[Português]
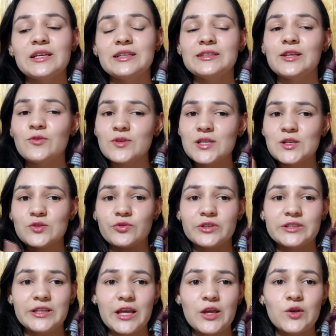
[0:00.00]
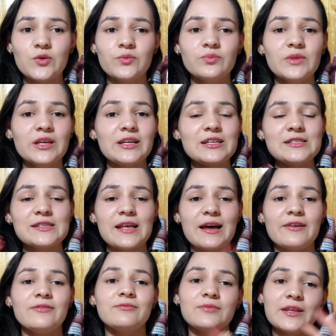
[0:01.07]
Então, esse sorteio, ele
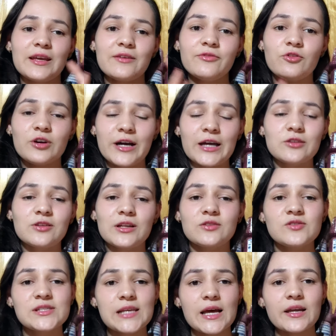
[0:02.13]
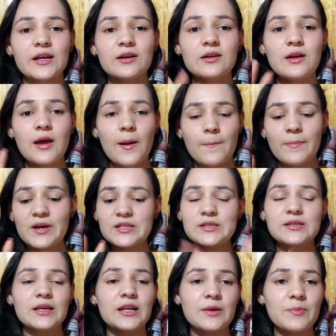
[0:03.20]
está, né, focado lá no Instagram, mas
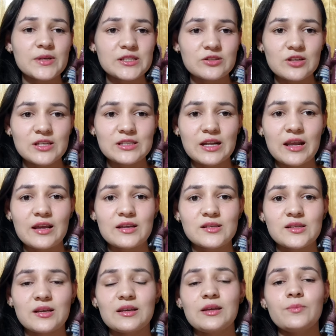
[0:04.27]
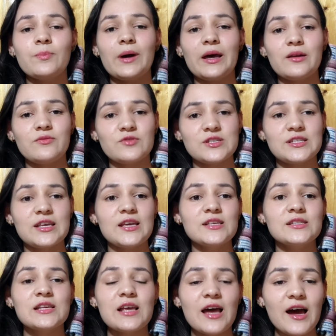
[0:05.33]
estarei passando as regras aqui para
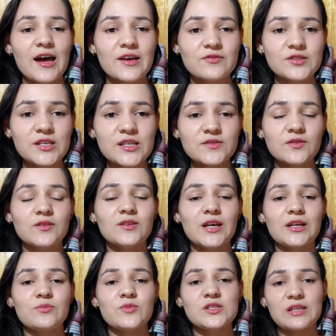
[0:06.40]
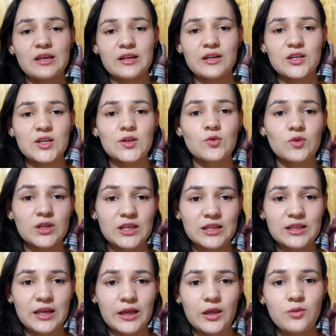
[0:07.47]
vocês. Aí, vocês vão lá no meu Instagram, que o
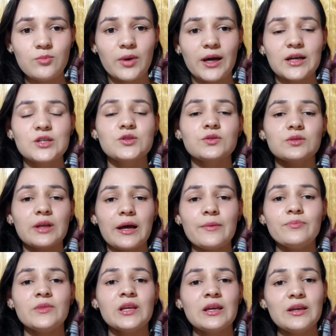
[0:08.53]
link tá aqui embaixo, tá?